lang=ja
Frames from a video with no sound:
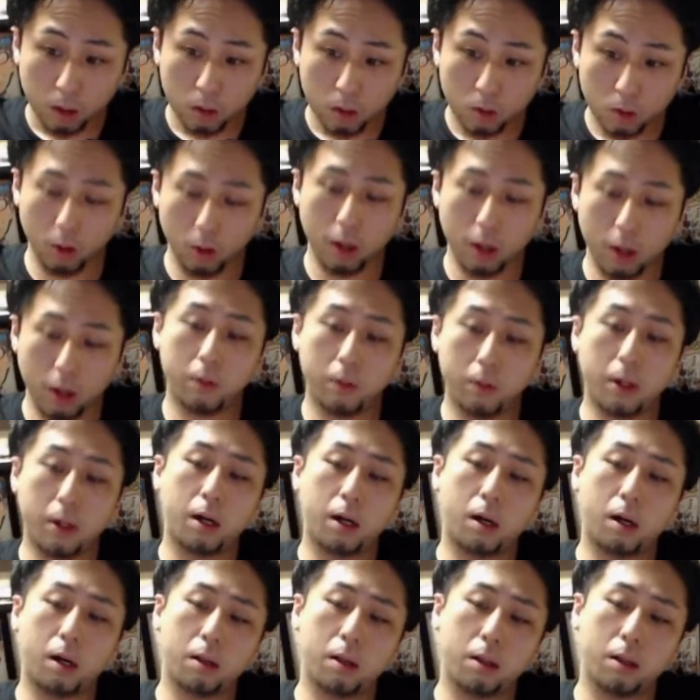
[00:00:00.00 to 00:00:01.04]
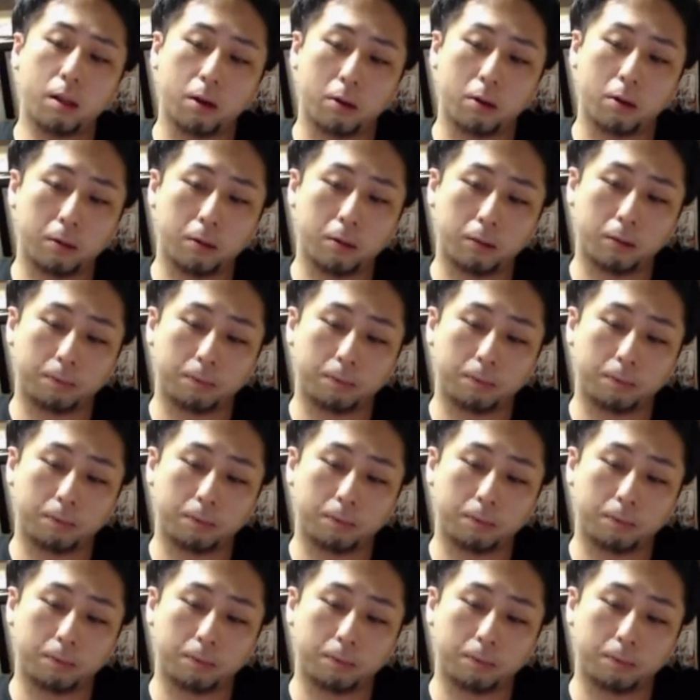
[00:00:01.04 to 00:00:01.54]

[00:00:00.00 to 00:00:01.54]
それはあれだよ。